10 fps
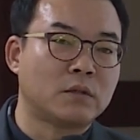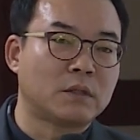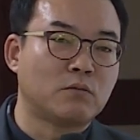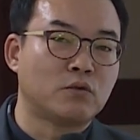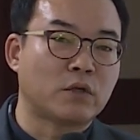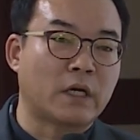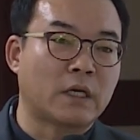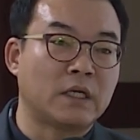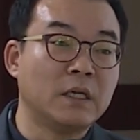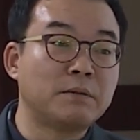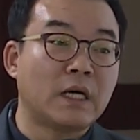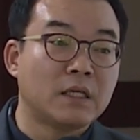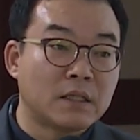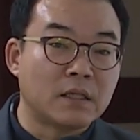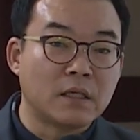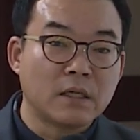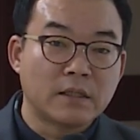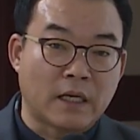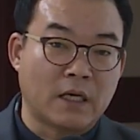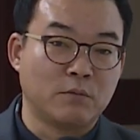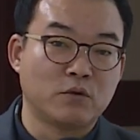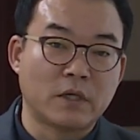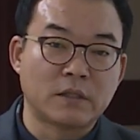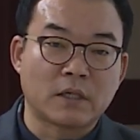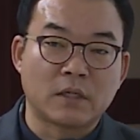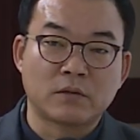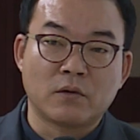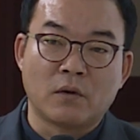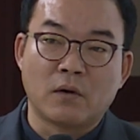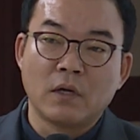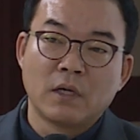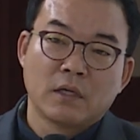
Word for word: 성분 중에 하나가 엽산이 다량 함유되어 있어가지고